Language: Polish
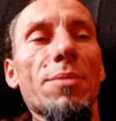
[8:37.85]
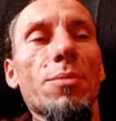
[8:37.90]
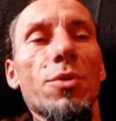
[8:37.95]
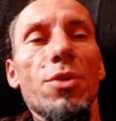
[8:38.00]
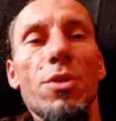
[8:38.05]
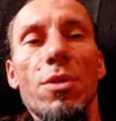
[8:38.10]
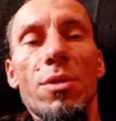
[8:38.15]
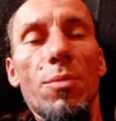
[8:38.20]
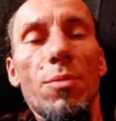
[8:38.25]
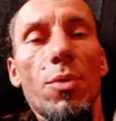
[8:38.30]

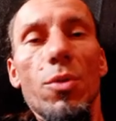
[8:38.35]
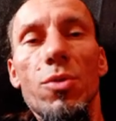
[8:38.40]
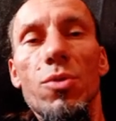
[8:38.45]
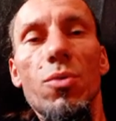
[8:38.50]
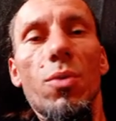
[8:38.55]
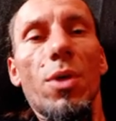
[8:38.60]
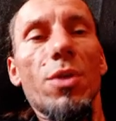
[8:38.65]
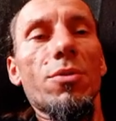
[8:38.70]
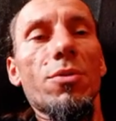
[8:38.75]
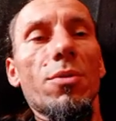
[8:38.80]
Możecie sobie
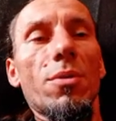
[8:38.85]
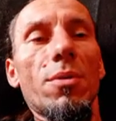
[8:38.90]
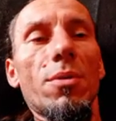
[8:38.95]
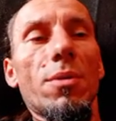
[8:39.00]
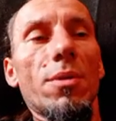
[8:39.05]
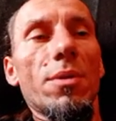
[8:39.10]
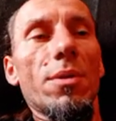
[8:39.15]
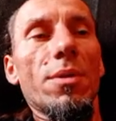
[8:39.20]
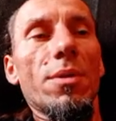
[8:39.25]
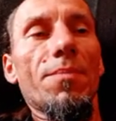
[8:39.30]
odsłuchać
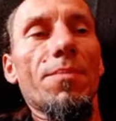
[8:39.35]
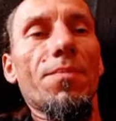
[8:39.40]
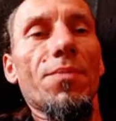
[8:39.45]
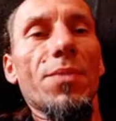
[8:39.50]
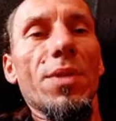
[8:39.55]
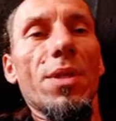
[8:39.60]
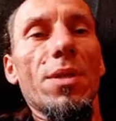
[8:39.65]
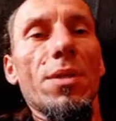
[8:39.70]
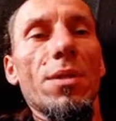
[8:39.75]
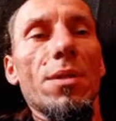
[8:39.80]
to,
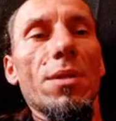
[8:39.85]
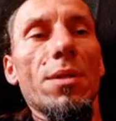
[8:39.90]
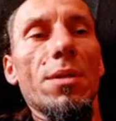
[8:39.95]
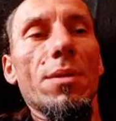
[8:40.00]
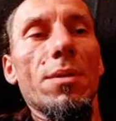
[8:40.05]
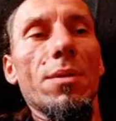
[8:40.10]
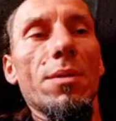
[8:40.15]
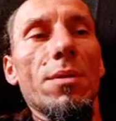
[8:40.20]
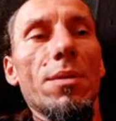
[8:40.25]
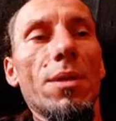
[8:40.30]

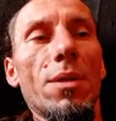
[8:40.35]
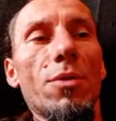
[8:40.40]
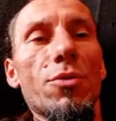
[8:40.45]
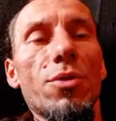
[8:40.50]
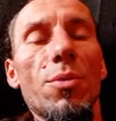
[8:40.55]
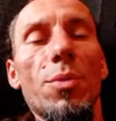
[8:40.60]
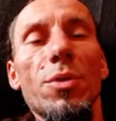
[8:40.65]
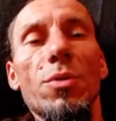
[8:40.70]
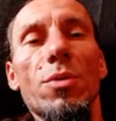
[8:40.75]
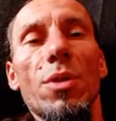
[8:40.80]
e, ja już
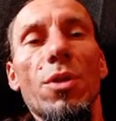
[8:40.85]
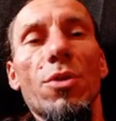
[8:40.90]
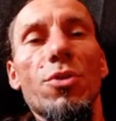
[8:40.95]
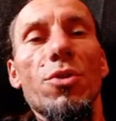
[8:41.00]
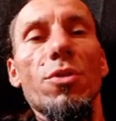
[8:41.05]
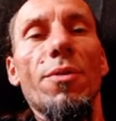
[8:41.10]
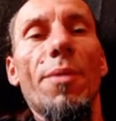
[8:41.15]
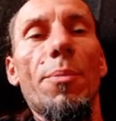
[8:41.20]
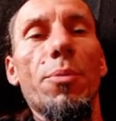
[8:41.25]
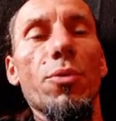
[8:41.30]
nie będę tutaj
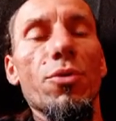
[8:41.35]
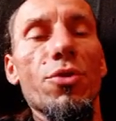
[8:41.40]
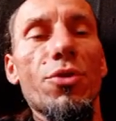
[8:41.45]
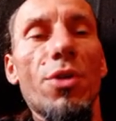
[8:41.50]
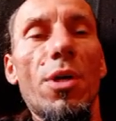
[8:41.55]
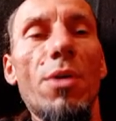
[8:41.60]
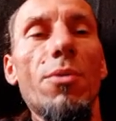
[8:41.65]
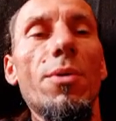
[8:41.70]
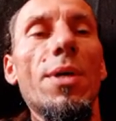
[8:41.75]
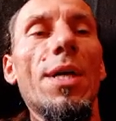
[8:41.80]
Krzysztofa
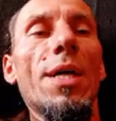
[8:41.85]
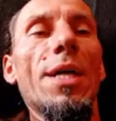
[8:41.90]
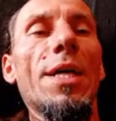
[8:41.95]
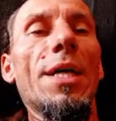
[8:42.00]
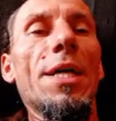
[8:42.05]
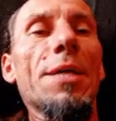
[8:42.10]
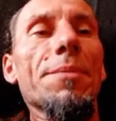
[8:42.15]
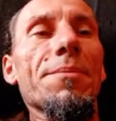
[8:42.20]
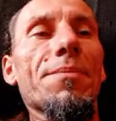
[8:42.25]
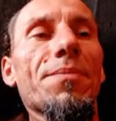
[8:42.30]
puszczał,
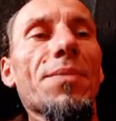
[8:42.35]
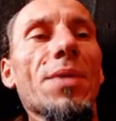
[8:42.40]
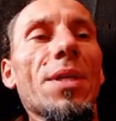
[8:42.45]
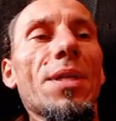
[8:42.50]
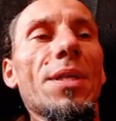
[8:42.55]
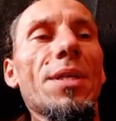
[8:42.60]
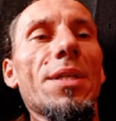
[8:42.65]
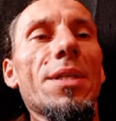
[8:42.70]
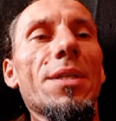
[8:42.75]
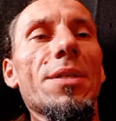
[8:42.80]
mm,
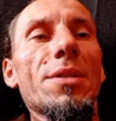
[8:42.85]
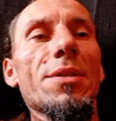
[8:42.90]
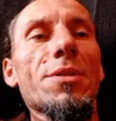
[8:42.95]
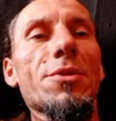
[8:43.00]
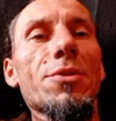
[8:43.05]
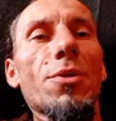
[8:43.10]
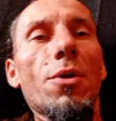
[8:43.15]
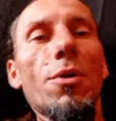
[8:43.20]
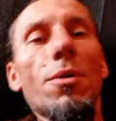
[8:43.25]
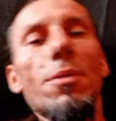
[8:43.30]

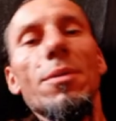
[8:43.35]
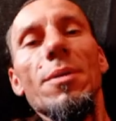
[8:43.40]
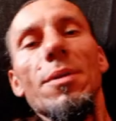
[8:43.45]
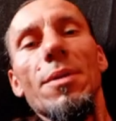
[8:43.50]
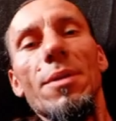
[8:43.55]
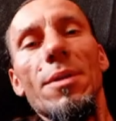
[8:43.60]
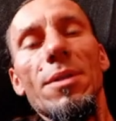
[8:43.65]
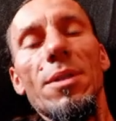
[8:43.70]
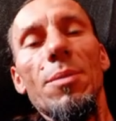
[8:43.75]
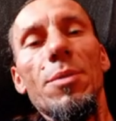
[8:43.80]
co
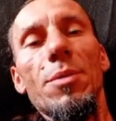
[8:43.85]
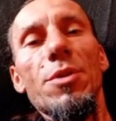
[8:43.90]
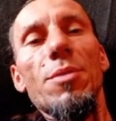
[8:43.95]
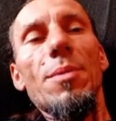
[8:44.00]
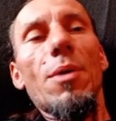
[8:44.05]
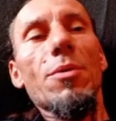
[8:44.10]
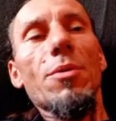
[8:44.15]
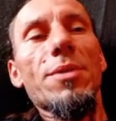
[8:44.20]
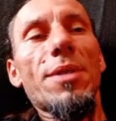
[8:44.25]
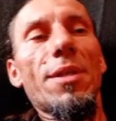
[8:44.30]
gdyby się
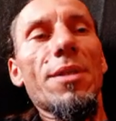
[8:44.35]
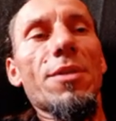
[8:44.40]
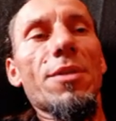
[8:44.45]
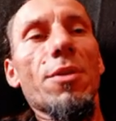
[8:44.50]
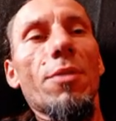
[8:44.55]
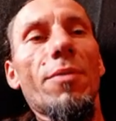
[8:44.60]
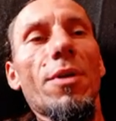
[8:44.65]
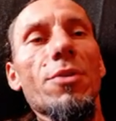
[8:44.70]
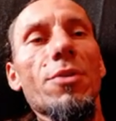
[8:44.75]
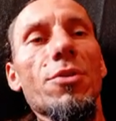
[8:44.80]
miało
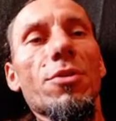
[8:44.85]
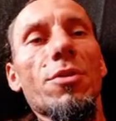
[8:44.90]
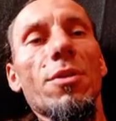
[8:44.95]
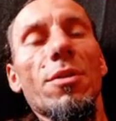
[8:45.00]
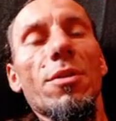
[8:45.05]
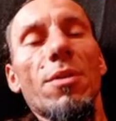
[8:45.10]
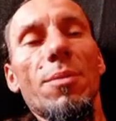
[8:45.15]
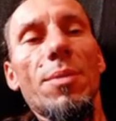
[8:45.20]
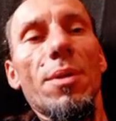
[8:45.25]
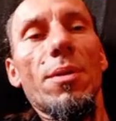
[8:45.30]
zrealizować, czyli
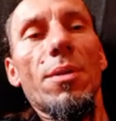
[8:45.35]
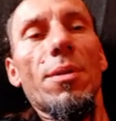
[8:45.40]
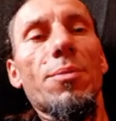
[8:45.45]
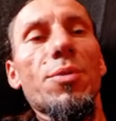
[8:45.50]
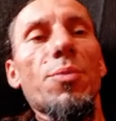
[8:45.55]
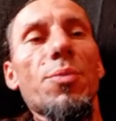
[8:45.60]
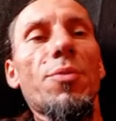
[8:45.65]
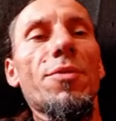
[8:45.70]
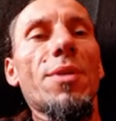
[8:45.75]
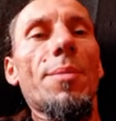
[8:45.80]
gdyby
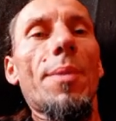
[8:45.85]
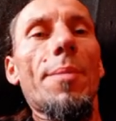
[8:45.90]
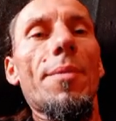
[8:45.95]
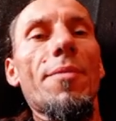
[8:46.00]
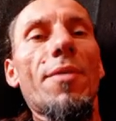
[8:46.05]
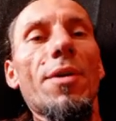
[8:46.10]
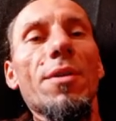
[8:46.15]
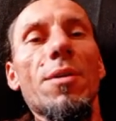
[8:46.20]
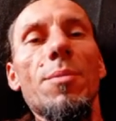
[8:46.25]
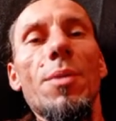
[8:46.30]
przepowiednia Baby
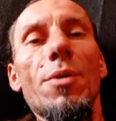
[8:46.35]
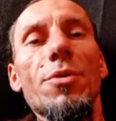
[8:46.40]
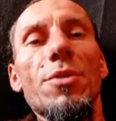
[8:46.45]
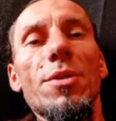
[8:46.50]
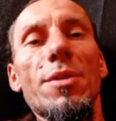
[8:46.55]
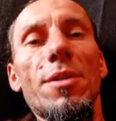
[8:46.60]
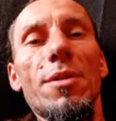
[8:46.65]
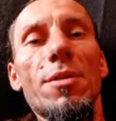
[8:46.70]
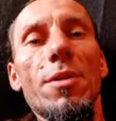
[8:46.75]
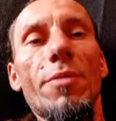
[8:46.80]
Wangi miała się
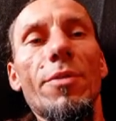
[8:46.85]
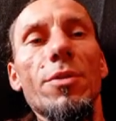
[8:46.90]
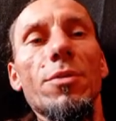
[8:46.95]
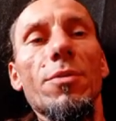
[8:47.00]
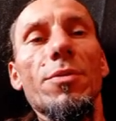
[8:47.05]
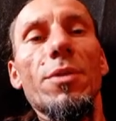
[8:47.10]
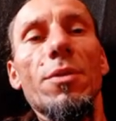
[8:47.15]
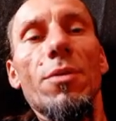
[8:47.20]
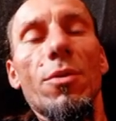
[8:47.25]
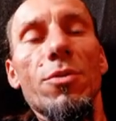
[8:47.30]
zrealizować, to
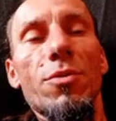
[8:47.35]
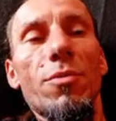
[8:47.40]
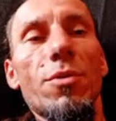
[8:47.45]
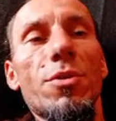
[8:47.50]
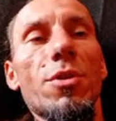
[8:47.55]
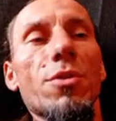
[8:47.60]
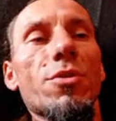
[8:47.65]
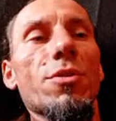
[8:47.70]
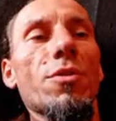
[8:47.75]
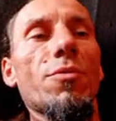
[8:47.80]
wtedy
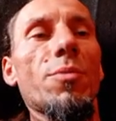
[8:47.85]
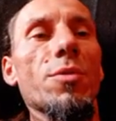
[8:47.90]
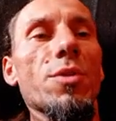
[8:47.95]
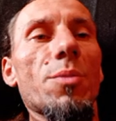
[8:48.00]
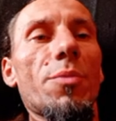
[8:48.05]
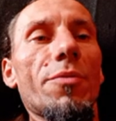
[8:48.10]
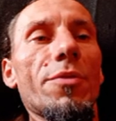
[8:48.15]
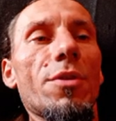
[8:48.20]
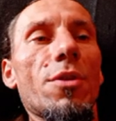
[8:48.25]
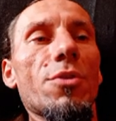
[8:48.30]
oczywiście Krzysztof może
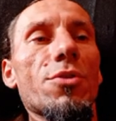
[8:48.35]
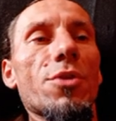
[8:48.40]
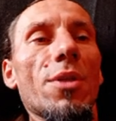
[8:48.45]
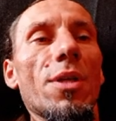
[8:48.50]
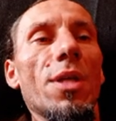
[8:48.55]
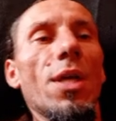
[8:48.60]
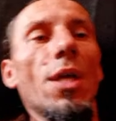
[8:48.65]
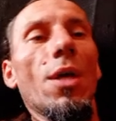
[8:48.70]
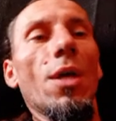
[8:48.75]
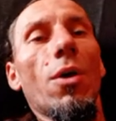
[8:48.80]
powiedzieć, że
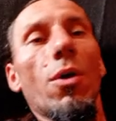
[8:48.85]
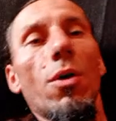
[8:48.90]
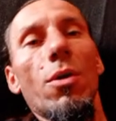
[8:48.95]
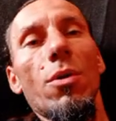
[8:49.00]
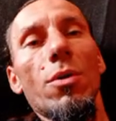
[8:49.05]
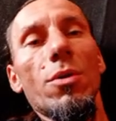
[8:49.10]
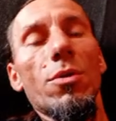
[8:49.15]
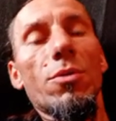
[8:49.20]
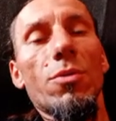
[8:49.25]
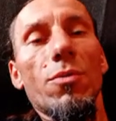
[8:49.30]

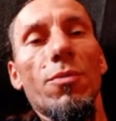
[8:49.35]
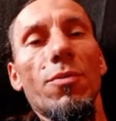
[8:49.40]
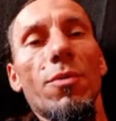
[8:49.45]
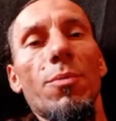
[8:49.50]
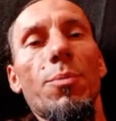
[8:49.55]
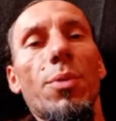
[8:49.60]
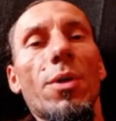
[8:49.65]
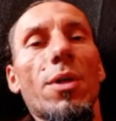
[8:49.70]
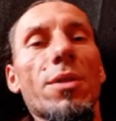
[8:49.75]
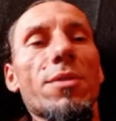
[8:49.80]
o i tu
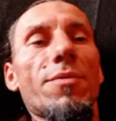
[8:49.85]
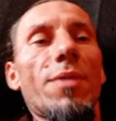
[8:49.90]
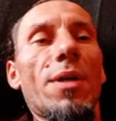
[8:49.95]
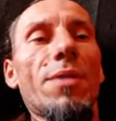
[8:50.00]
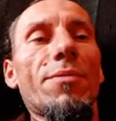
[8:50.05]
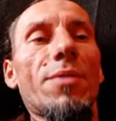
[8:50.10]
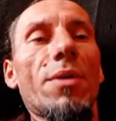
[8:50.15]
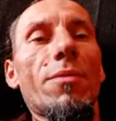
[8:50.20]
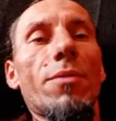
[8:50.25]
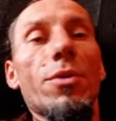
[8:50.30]

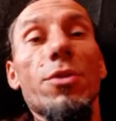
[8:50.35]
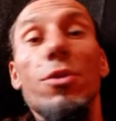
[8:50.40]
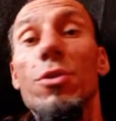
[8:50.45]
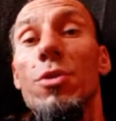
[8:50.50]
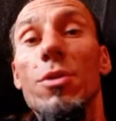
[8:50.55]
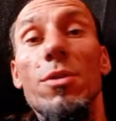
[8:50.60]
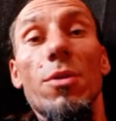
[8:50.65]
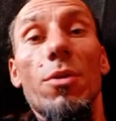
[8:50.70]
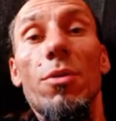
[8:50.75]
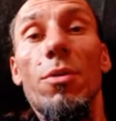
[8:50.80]
pokazywałem wam właśnie,
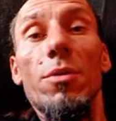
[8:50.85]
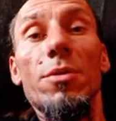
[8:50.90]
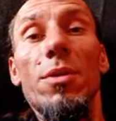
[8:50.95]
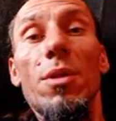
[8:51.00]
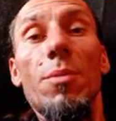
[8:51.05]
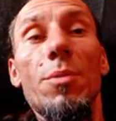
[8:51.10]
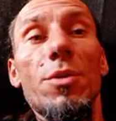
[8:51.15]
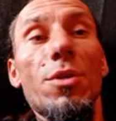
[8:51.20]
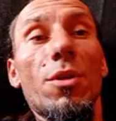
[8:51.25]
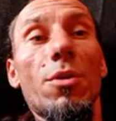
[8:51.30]
że z ochrony
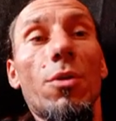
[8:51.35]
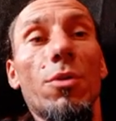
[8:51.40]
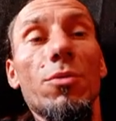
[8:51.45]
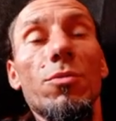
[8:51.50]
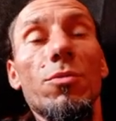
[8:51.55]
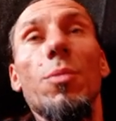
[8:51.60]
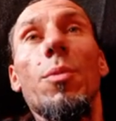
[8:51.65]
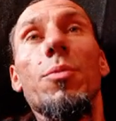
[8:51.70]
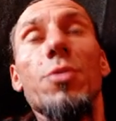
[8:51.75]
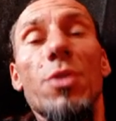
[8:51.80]
nie będzie chronił,
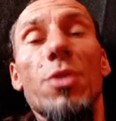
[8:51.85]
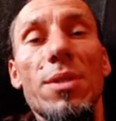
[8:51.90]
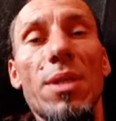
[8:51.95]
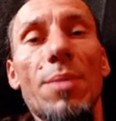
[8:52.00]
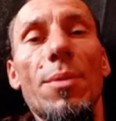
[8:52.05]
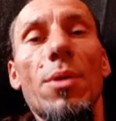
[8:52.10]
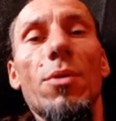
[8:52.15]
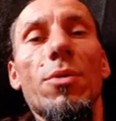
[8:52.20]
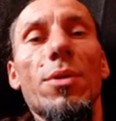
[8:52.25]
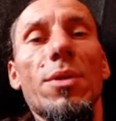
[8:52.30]
no bo przecież
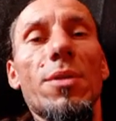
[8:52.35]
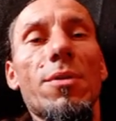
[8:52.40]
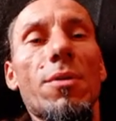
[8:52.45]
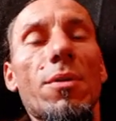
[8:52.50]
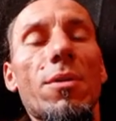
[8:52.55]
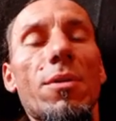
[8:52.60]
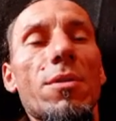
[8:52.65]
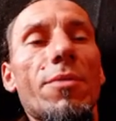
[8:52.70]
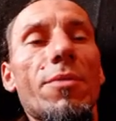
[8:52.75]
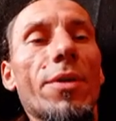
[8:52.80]
sama ochrona
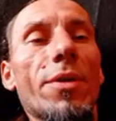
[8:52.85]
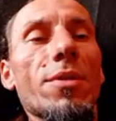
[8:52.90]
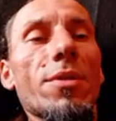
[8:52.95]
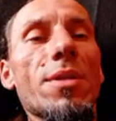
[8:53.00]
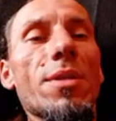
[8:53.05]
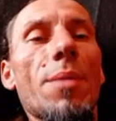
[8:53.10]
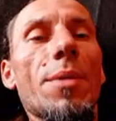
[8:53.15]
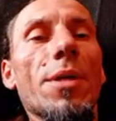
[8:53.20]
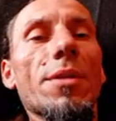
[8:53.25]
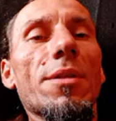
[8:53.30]
zorganizowała ten
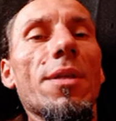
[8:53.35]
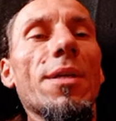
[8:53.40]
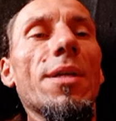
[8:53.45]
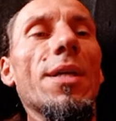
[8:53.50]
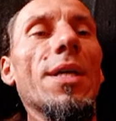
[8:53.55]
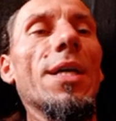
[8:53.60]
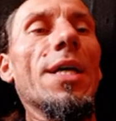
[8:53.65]
zamach, nie?